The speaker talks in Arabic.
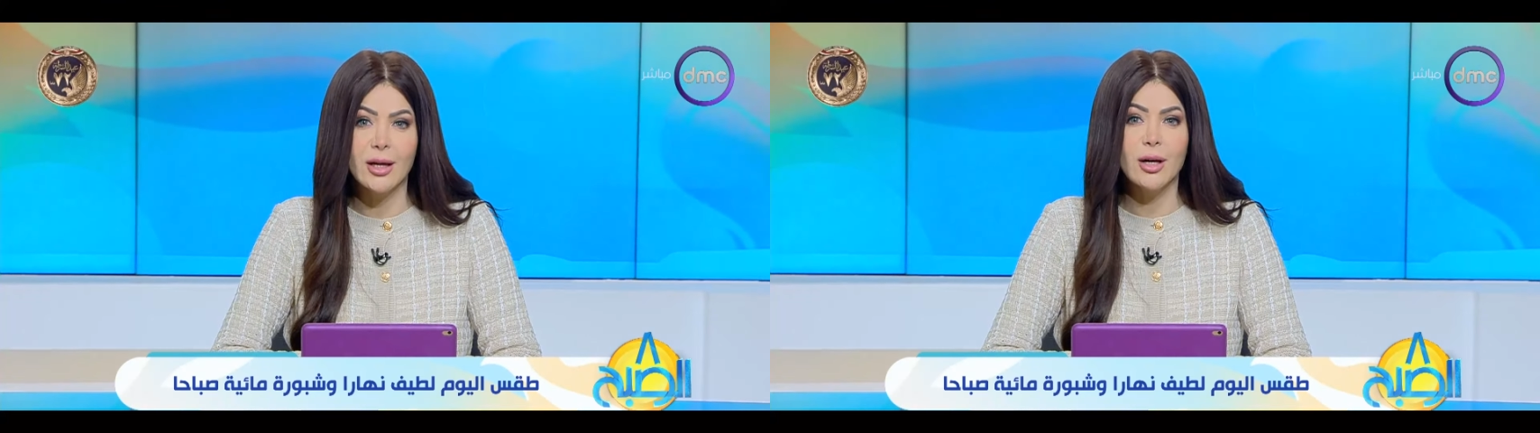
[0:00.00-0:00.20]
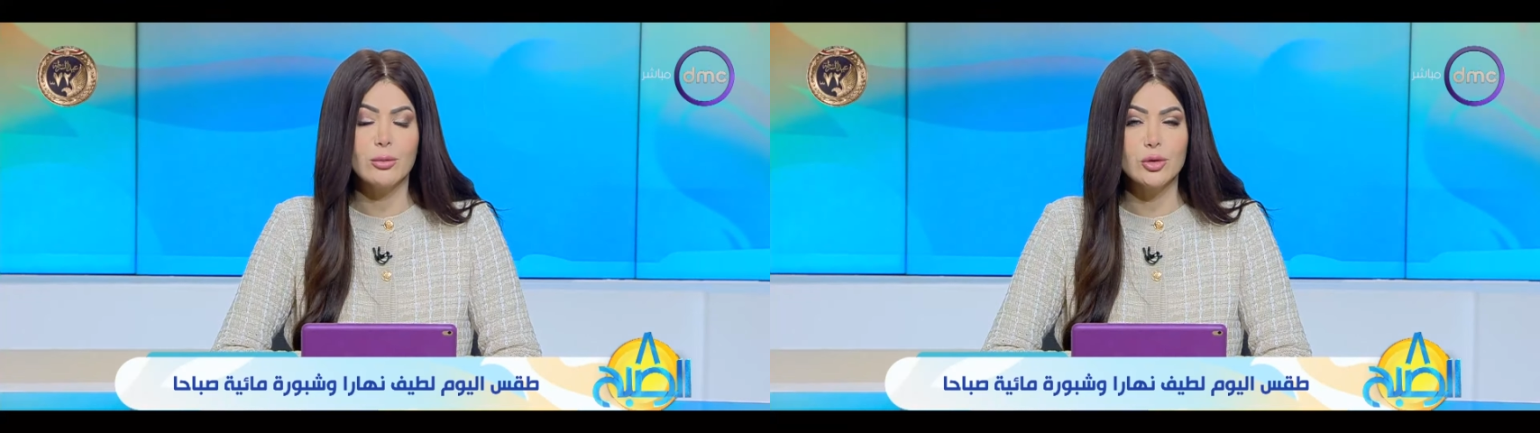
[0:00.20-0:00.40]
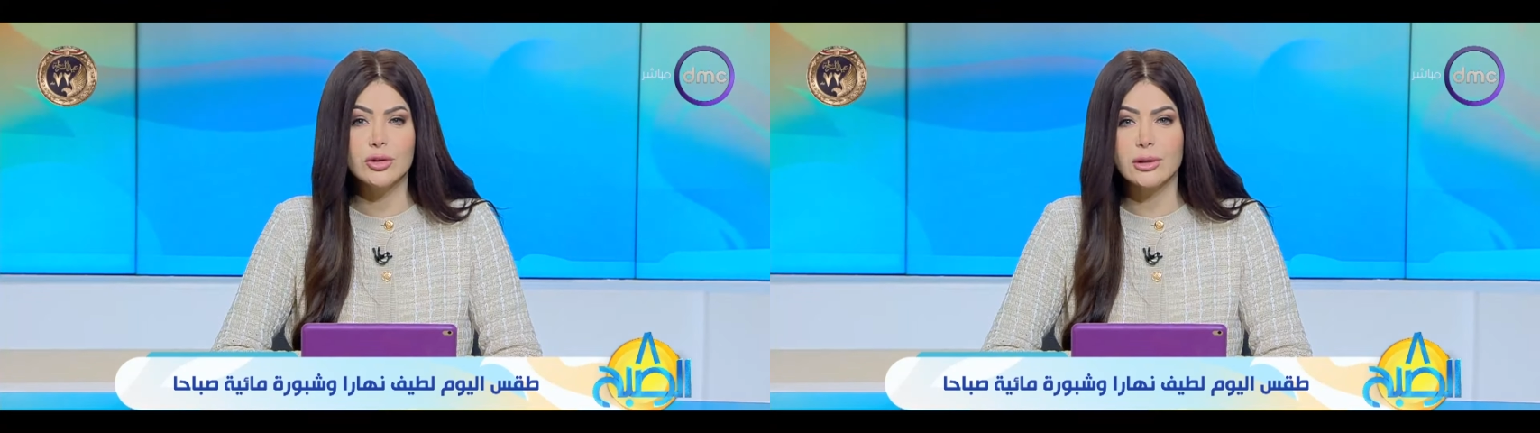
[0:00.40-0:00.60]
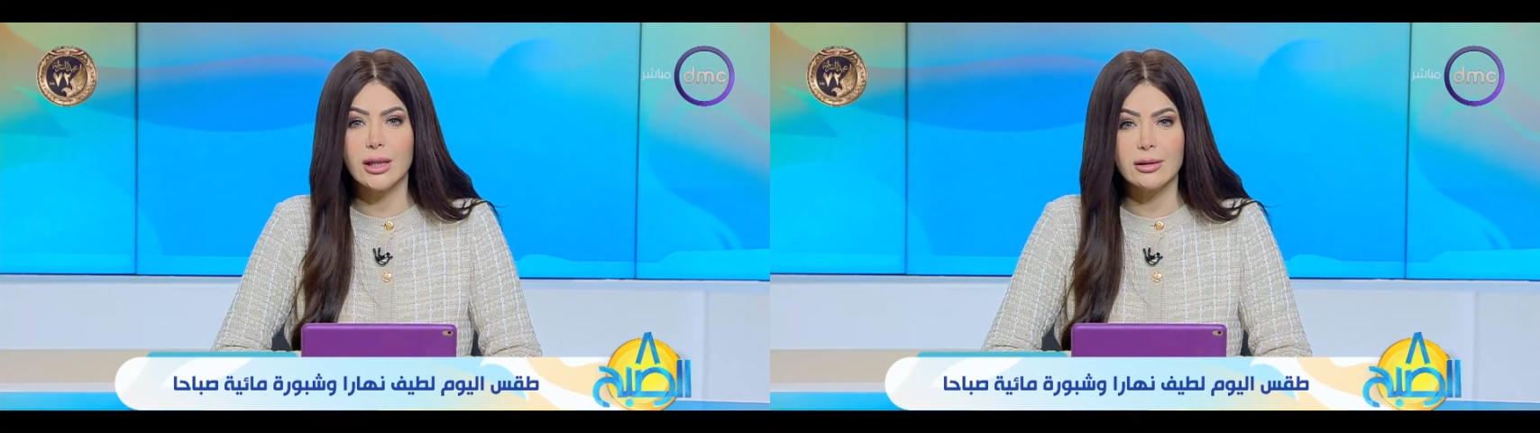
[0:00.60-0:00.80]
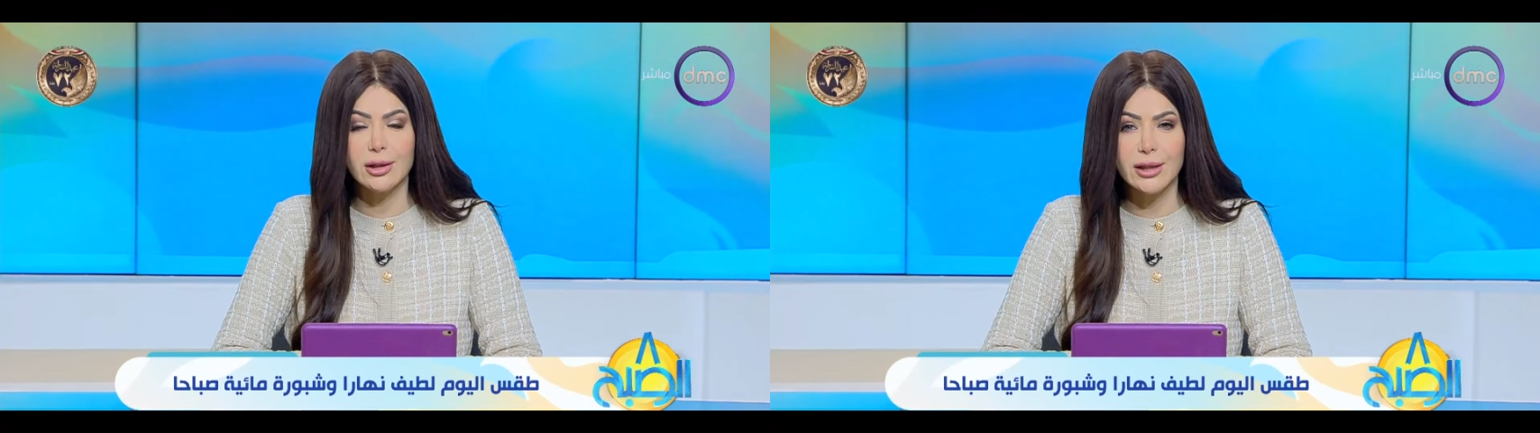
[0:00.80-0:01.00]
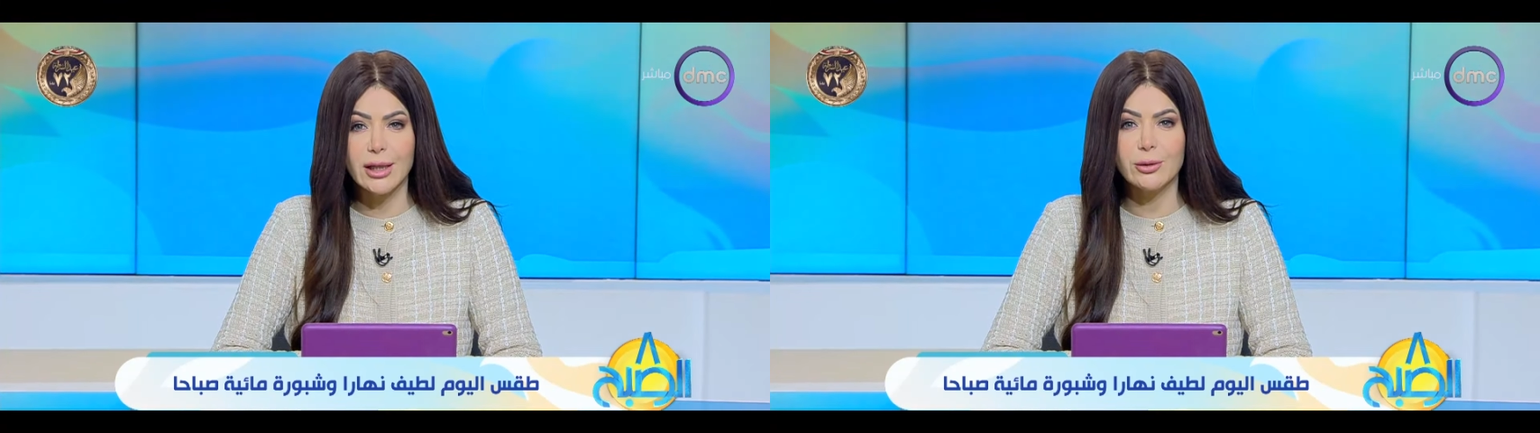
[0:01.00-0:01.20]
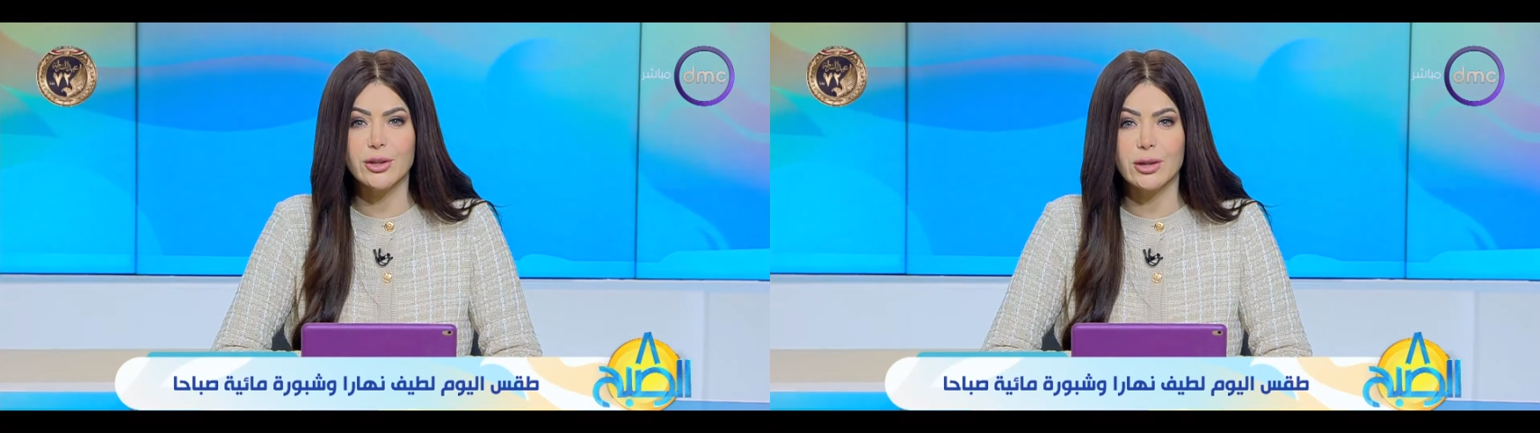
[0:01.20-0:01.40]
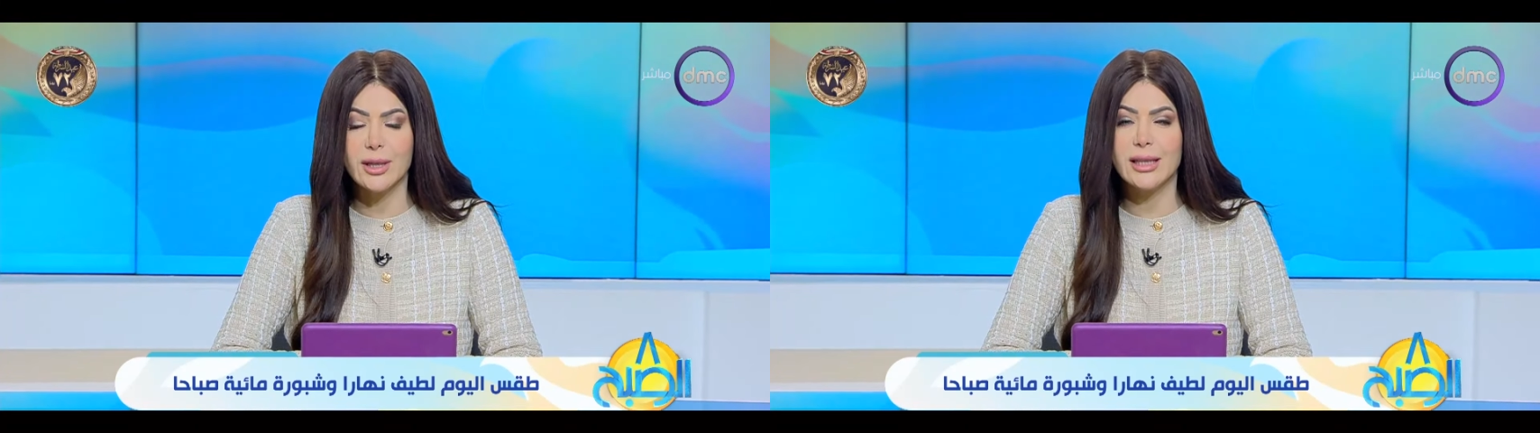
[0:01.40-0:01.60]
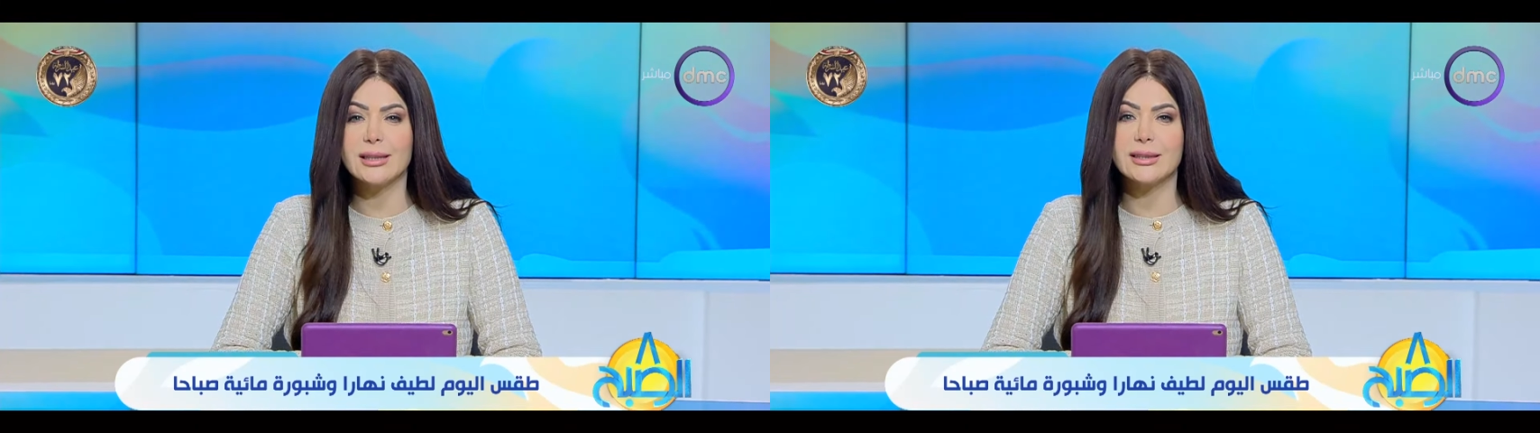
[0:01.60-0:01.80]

مدن القناة وشمال